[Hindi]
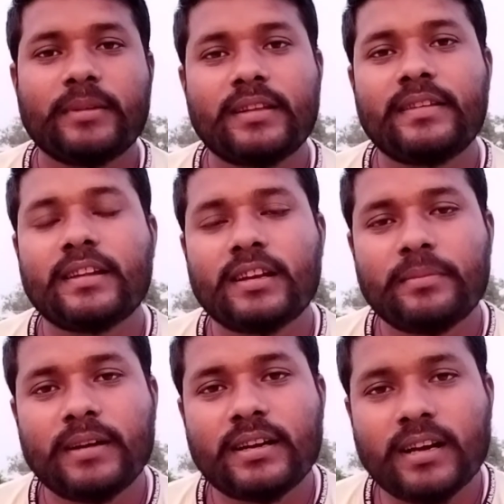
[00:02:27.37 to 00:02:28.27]
मेरे चैनल
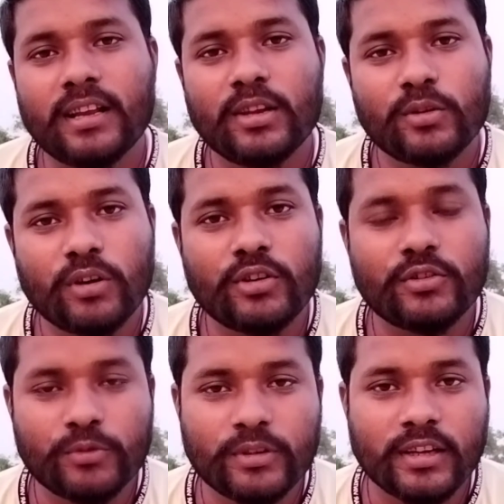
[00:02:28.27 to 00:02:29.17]
पे 18 लोग और
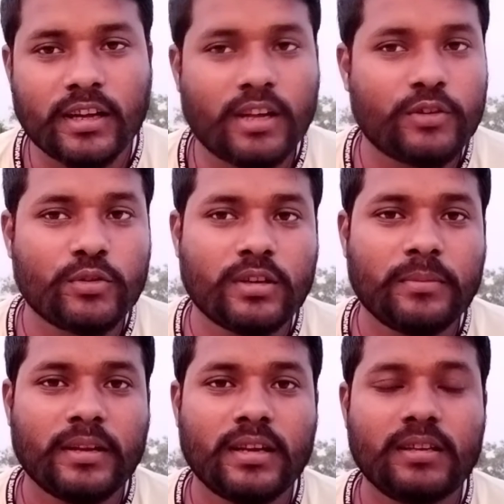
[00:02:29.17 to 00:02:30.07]
जुट गए हैं जो
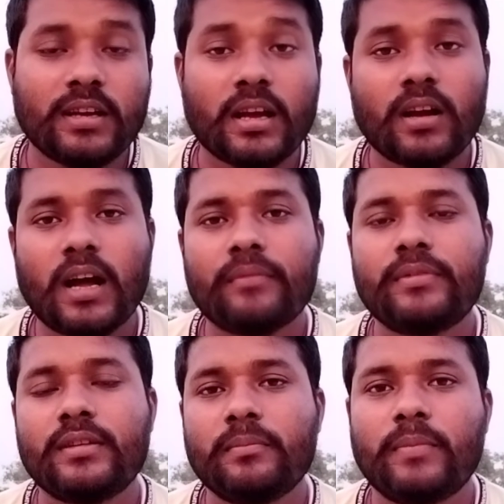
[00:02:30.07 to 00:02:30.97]
कि मेरे लिए
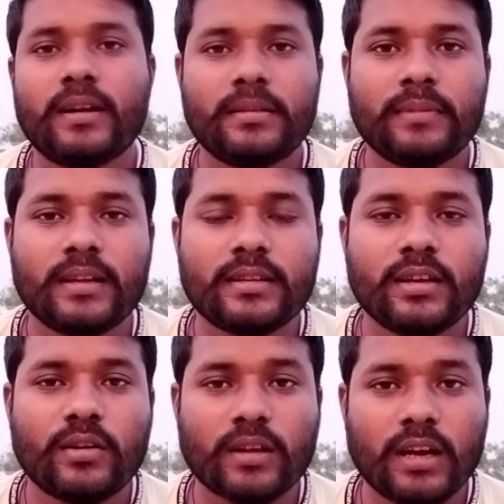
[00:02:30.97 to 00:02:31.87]
काफ़ी बड़ी बात
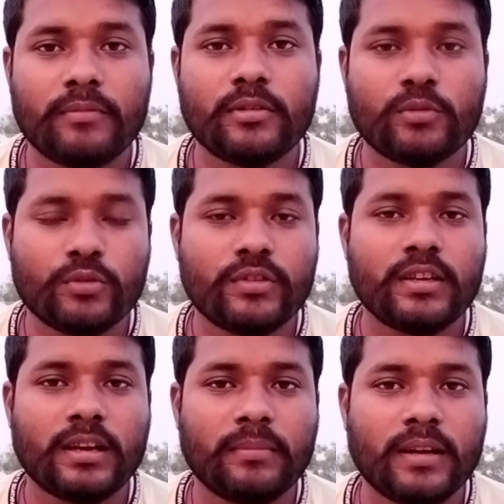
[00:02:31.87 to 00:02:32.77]
है और काफ़ी
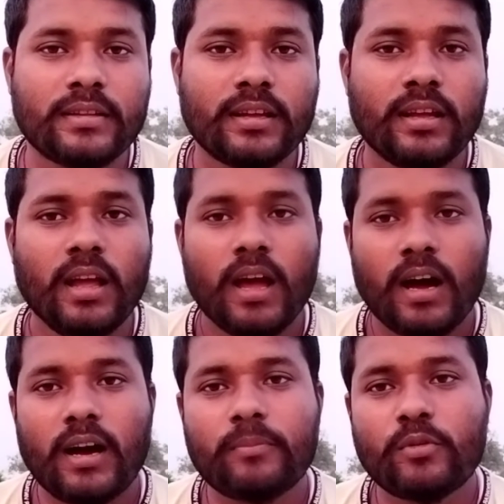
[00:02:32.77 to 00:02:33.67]
खुशी का बात है
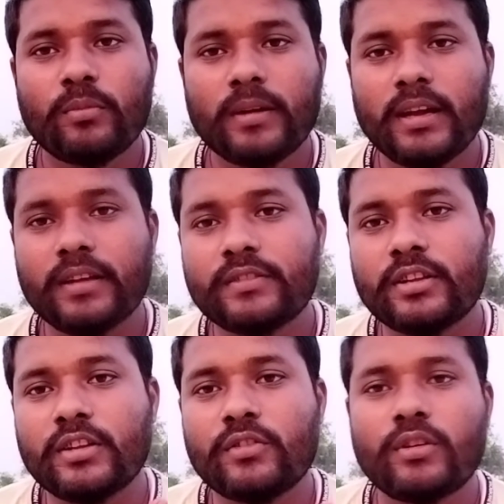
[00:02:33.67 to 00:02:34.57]
आपको मैं
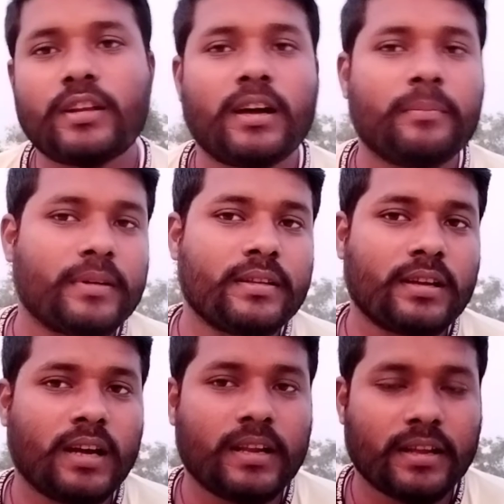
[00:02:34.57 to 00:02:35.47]
स्क्रीनशॉट यहाँ पर
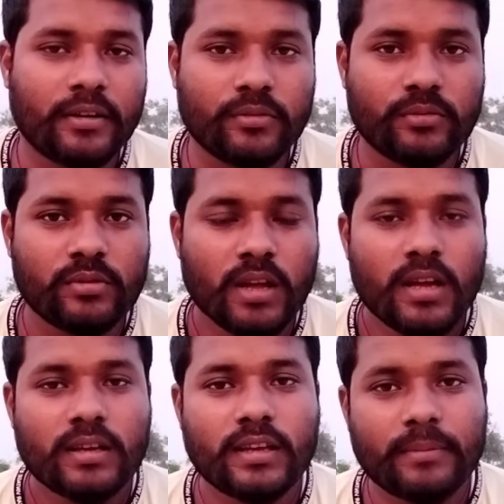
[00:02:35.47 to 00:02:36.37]
दिखा रहा हूँ
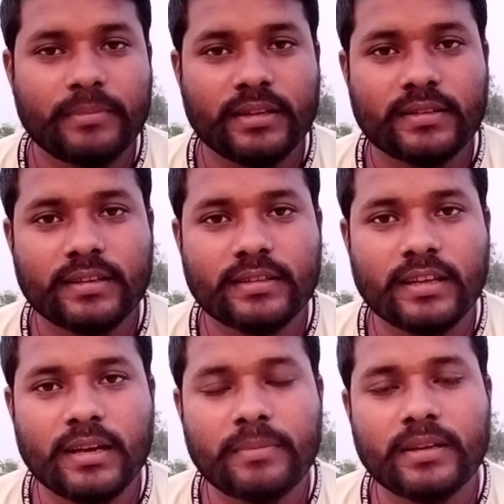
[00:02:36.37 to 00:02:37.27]
कि आप देख सकते
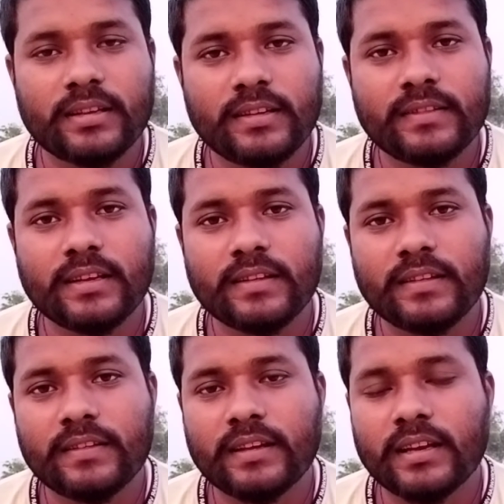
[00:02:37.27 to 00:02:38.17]
हैं यहाँ पर किस तरह
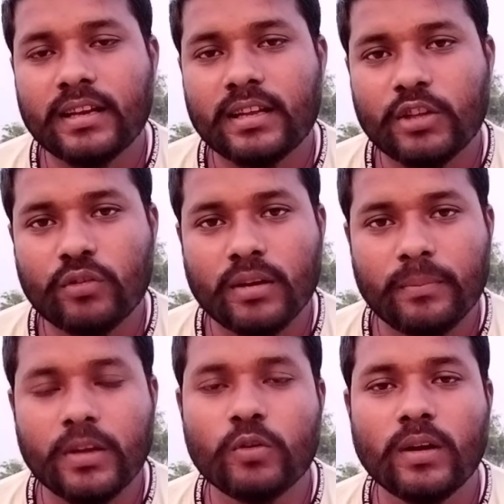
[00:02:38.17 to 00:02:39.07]
से चैनल का जो
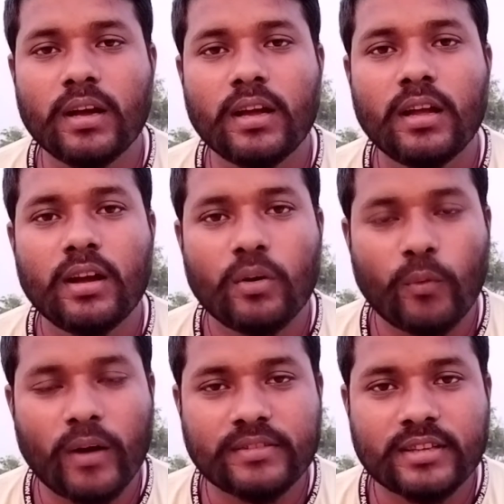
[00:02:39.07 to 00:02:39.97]
है व्यू है
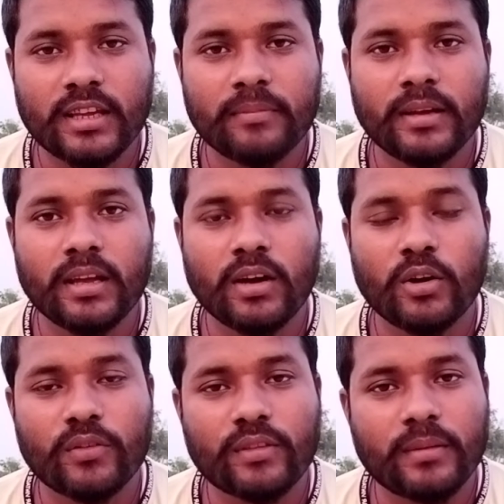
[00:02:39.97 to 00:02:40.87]
वॉच टाइम है
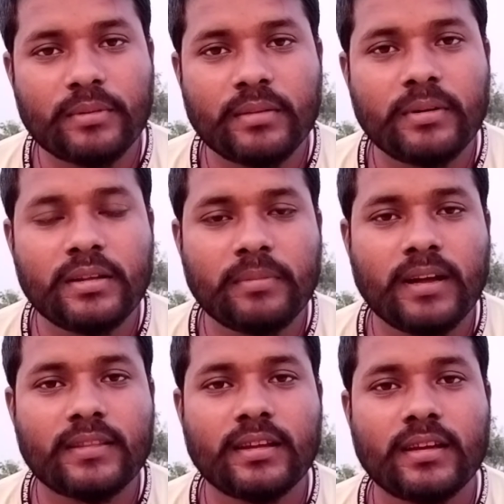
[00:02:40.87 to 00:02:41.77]
और सबसे बड़ी
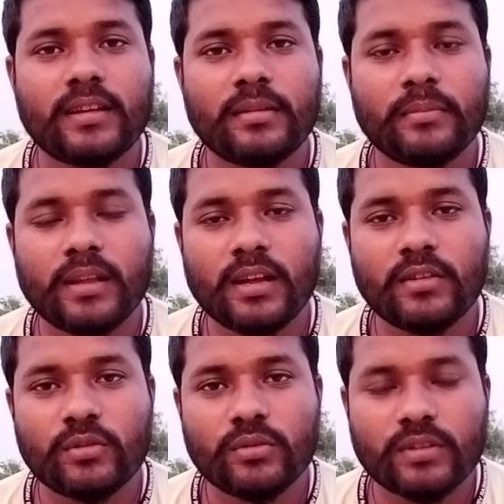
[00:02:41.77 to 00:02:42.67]
बात है कि
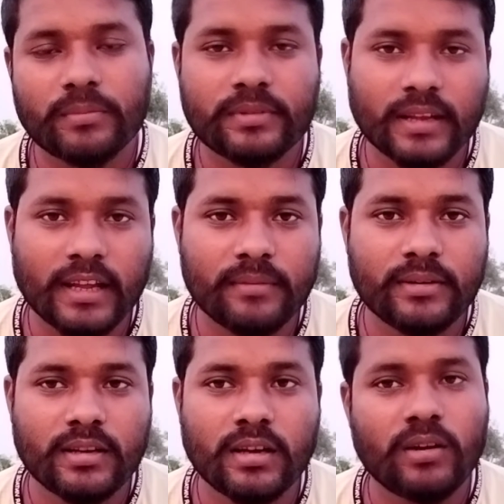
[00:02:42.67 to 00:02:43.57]
मेरा जो
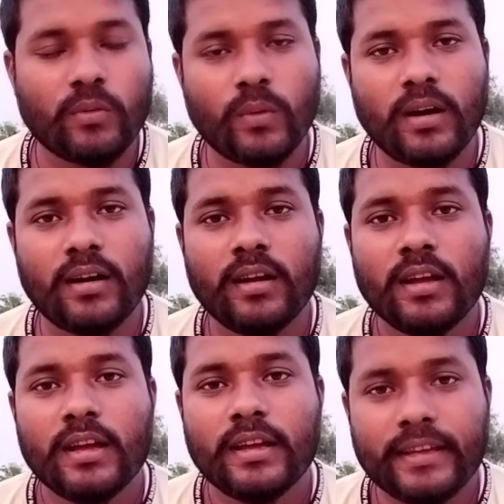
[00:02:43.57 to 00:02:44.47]
सब्सक्राइबर है वह
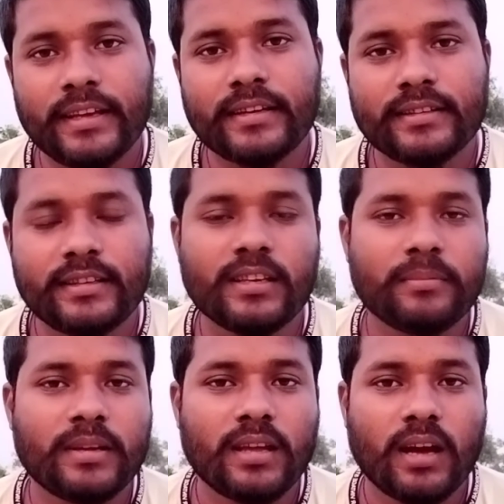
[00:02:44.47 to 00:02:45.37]
एक
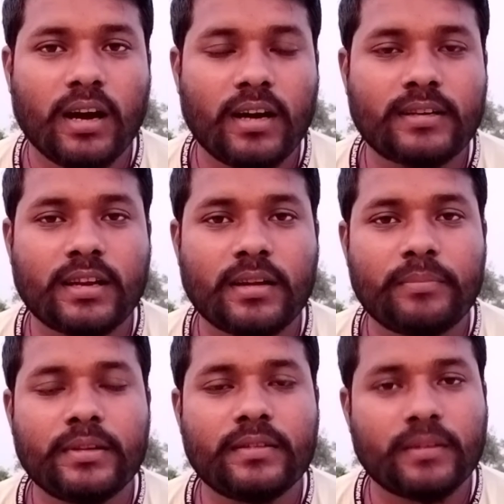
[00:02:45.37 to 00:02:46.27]
दिन में अठारह
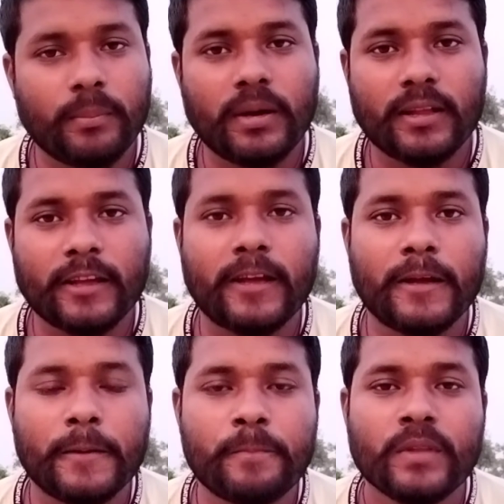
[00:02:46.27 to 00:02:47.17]
पीस बढ़ गया
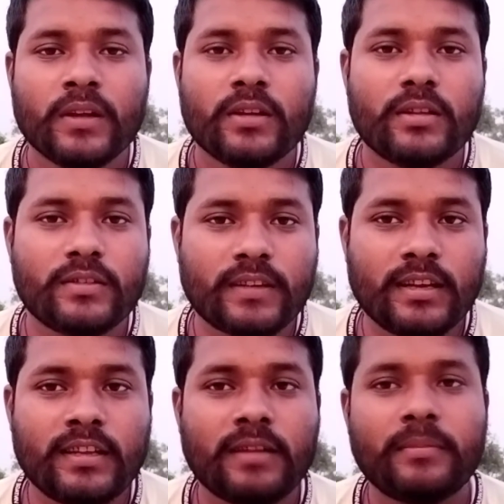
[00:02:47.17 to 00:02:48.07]
है
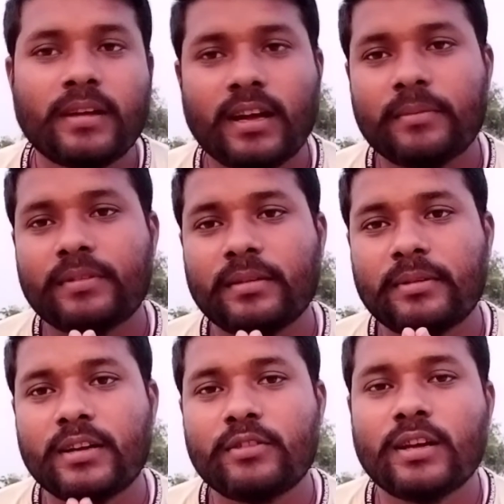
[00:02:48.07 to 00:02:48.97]
इसके लिए मैं आप
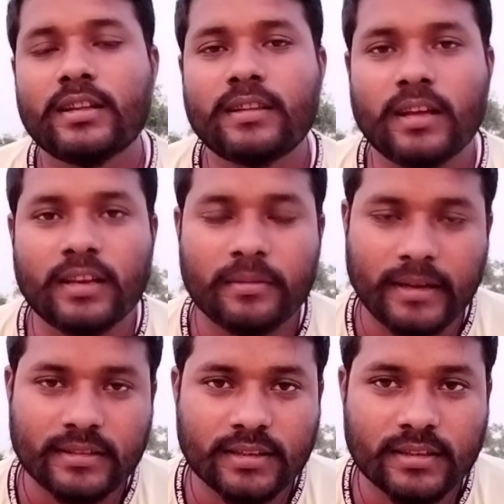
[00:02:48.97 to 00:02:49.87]
सबका जो है
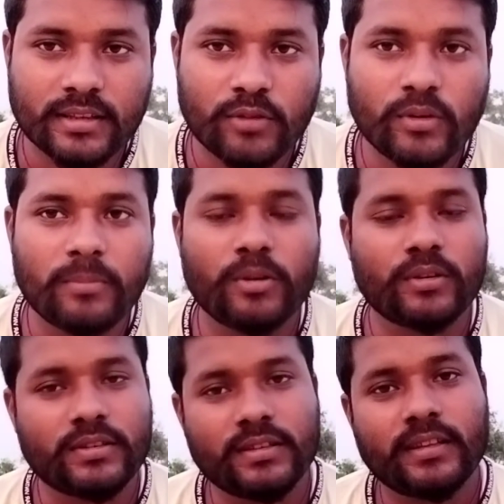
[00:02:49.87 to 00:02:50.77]
धन्यवाद करता हूँ आप
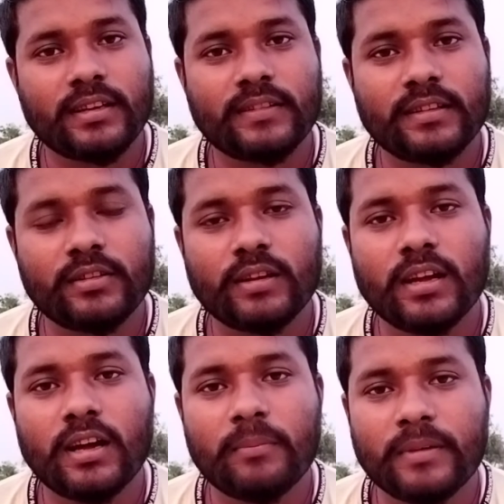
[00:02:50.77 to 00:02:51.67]
लोग इसी तरह से जो
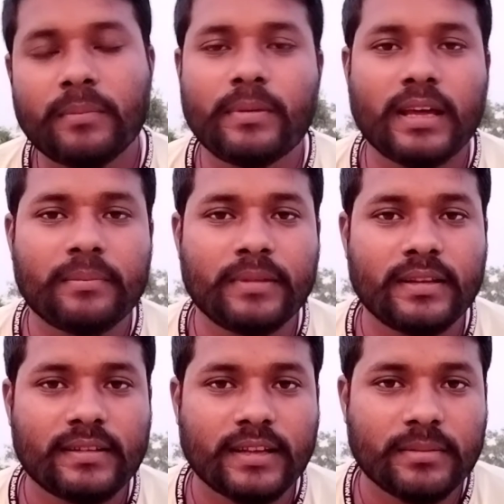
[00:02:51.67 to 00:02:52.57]
है अपना प्यार
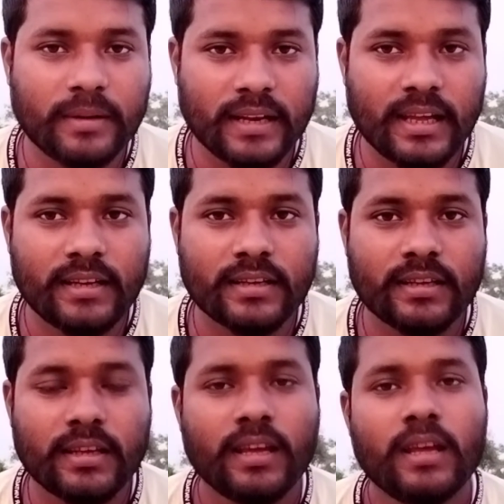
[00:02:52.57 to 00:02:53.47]
मेरे साथ बनाए
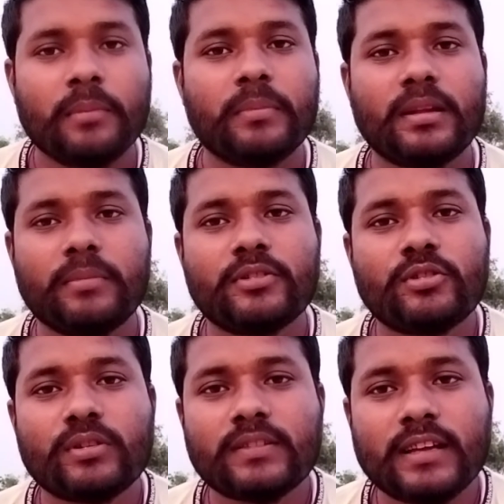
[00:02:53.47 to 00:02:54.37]
रखिए मेरे
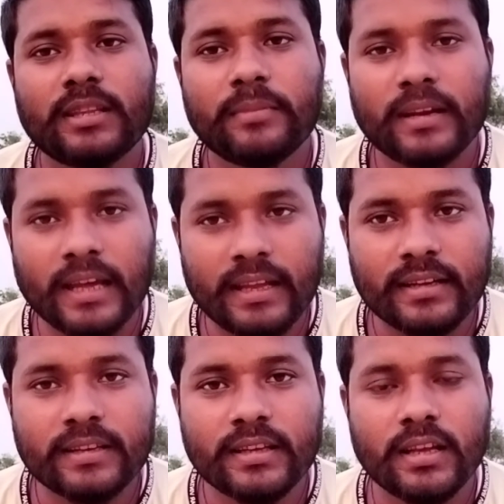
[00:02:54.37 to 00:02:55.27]
बच्चों के साथ बनाए
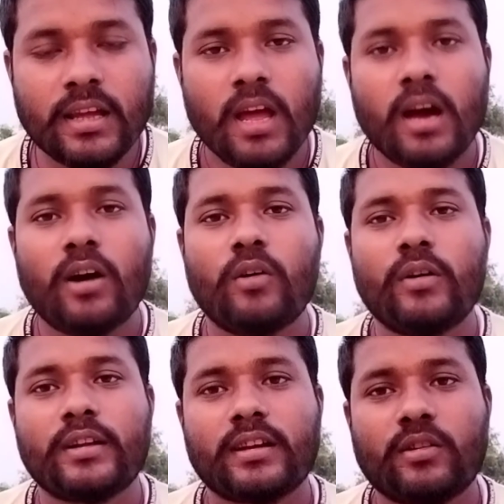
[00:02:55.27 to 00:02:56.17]
रखिए
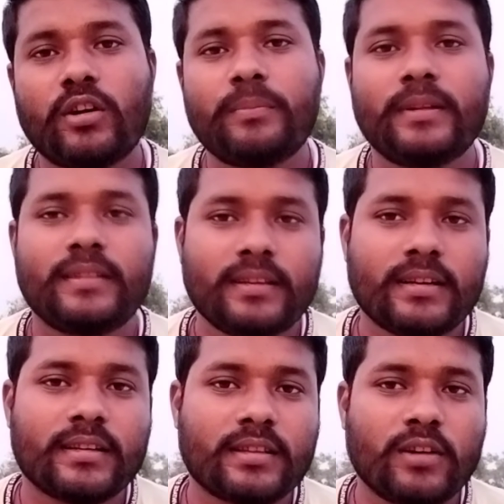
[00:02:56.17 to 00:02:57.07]
और एक और विनती
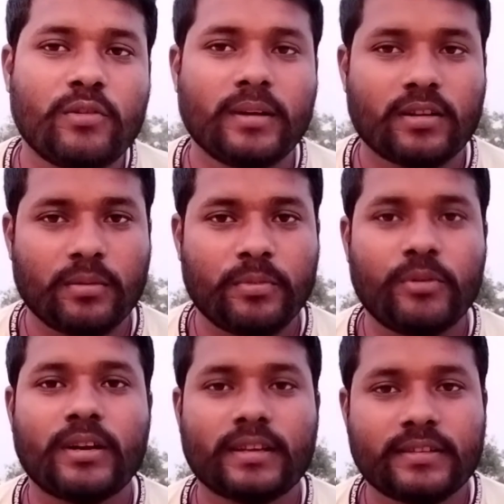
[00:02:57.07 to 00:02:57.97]
करता हूँ मैं
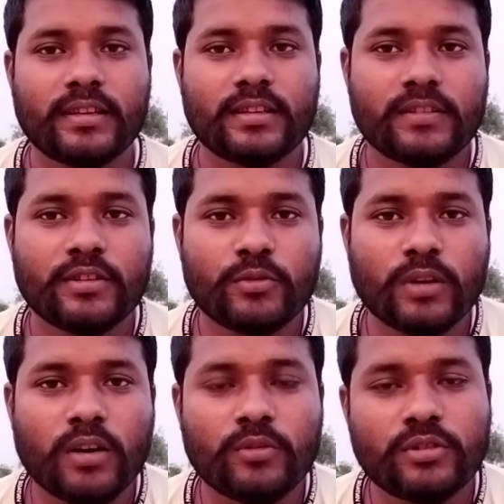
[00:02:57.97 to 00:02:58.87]
कंप्यूटर के क्षेत्र से
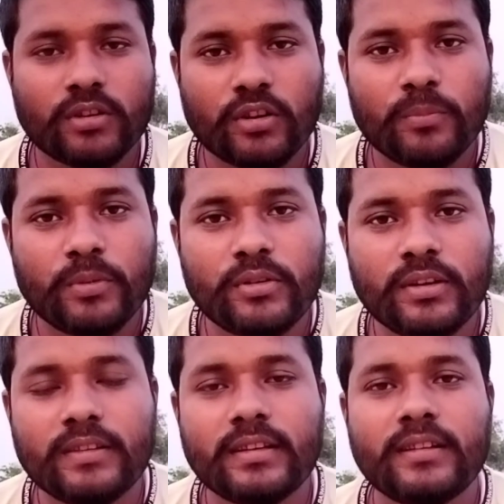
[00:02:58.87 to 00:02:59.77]
जुड़ा हूँ तो
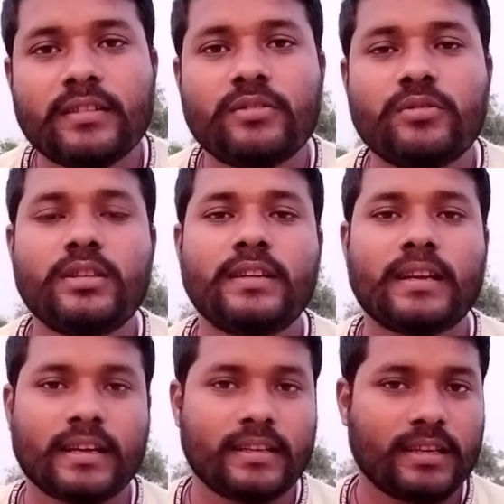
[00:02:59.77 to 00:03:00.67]
कंप्यूटर से जुड़ी
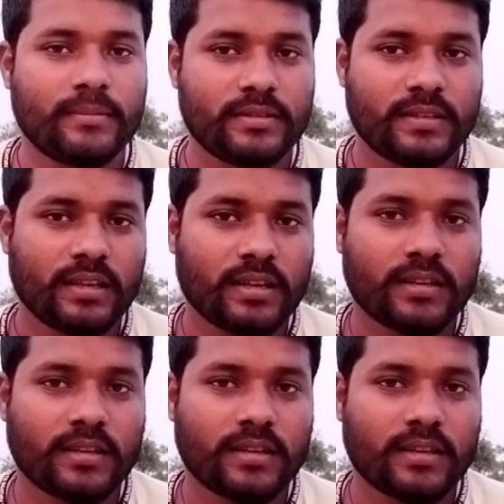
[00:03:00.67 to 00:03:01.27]
जानकारियाँ भी शेयर